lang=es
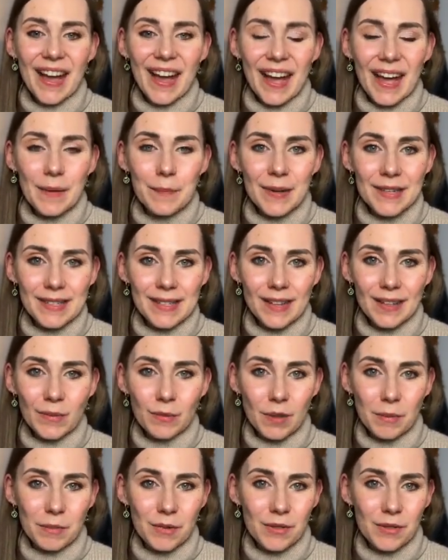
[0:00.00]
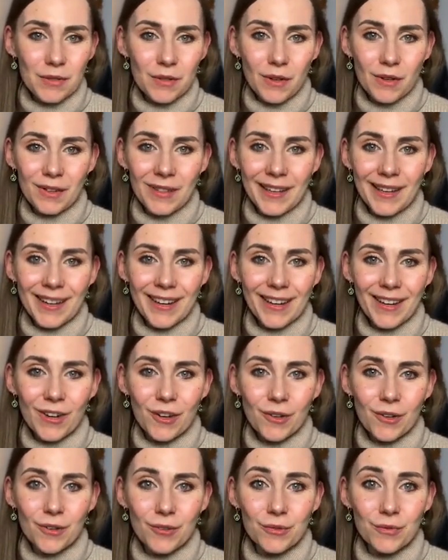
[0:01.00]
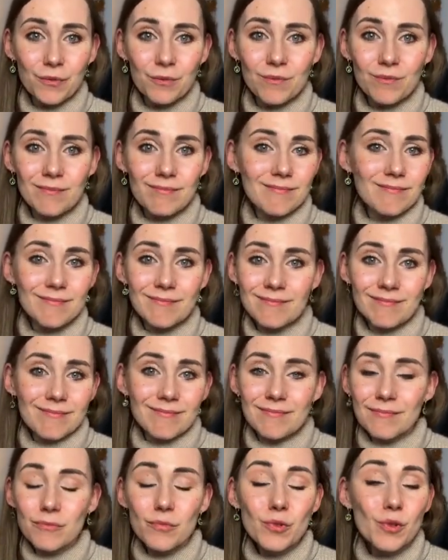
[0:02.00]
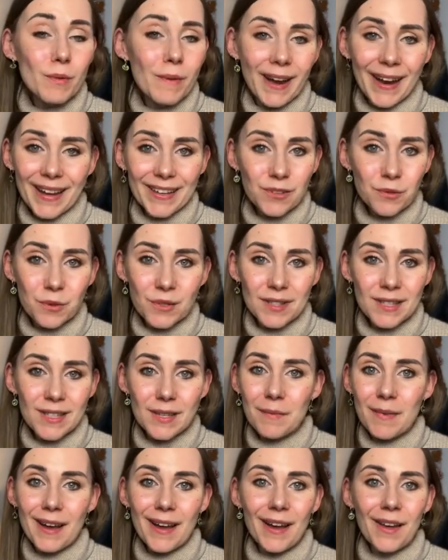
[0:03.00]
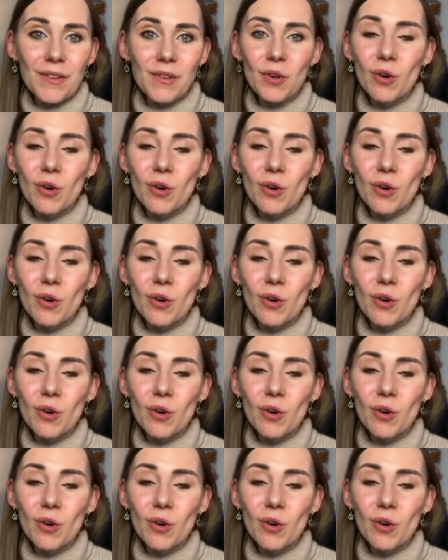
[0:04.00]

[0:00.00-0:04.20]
a pasar de una persona con muy baja autoestima,